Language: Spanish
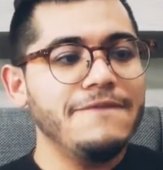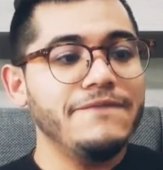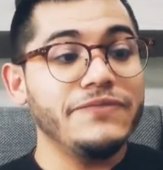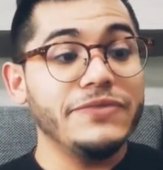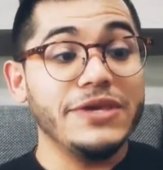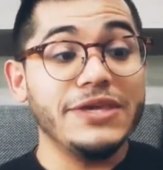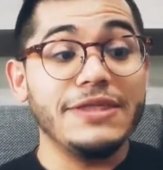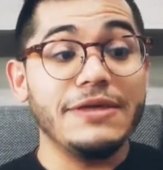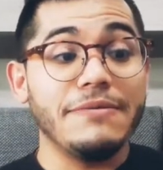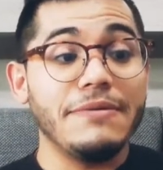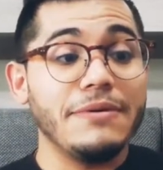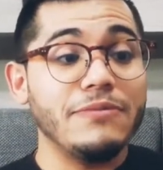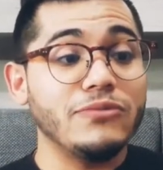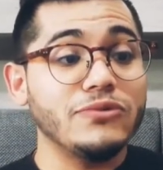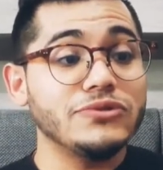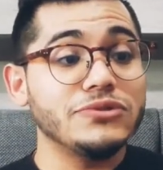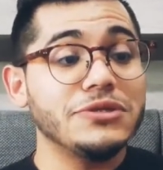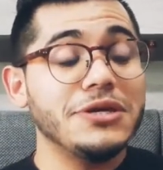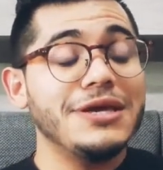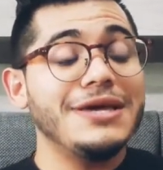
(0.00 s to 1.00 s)
y
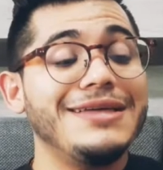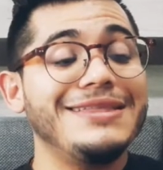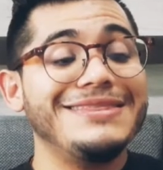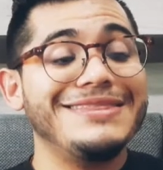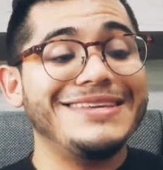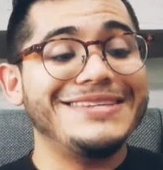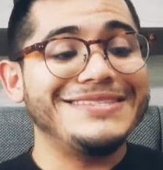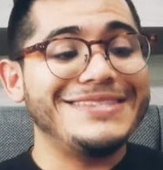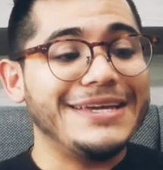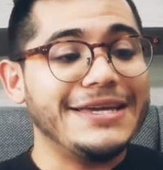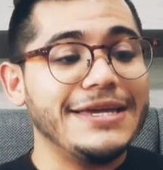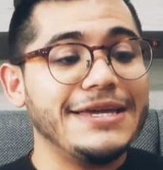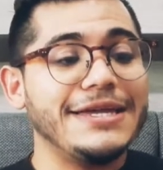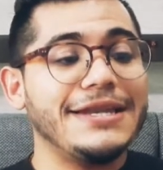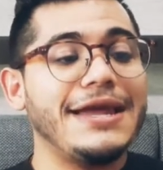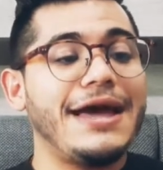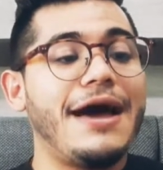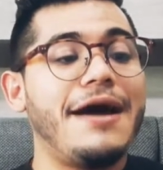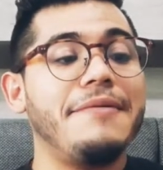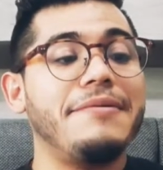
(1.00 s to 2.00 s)
debemos de
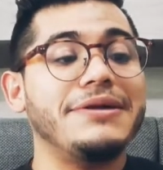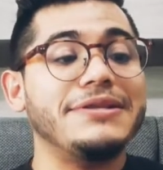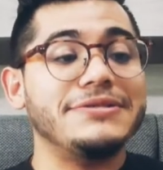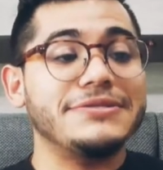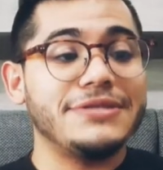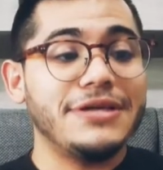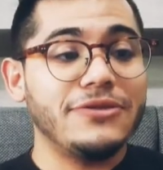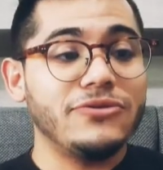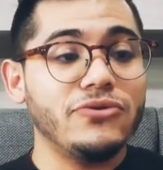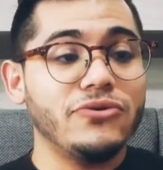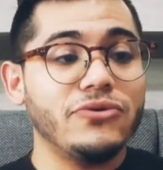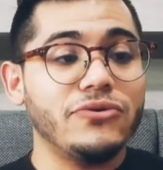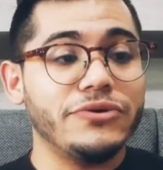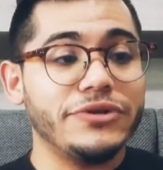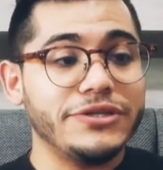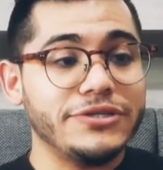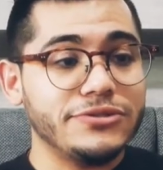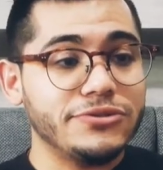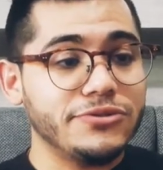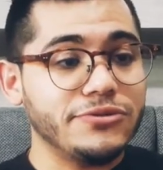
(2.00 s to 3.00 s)
seguir avanzando con
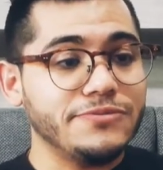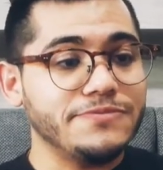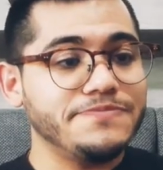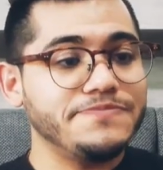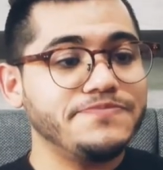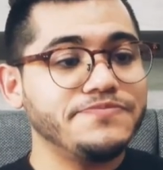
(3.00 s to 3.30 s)
esto.